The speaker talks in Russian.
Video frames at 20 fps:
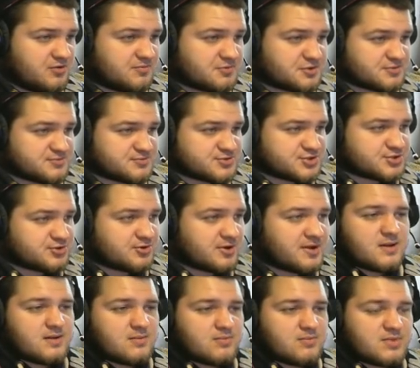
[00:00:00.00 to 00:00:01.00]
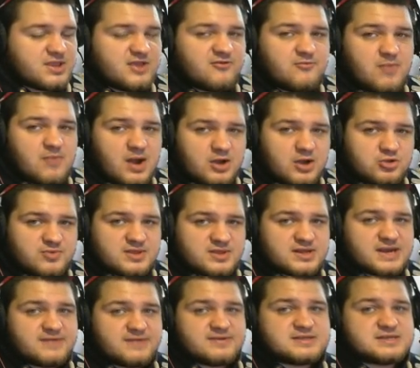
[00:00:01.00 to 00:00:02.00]
потому что мне в Магнуме
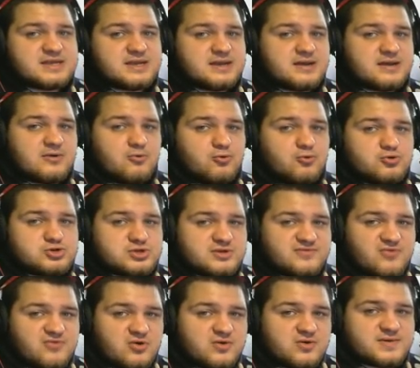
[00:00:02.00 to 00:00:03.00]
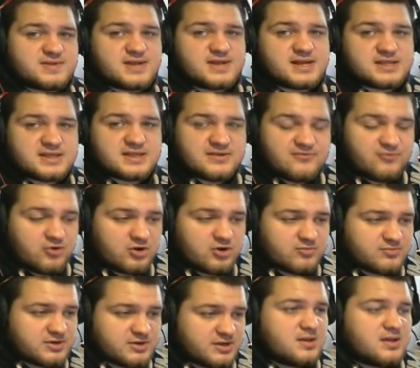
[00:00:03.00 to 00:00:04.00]
нравятся очень его квадратные формы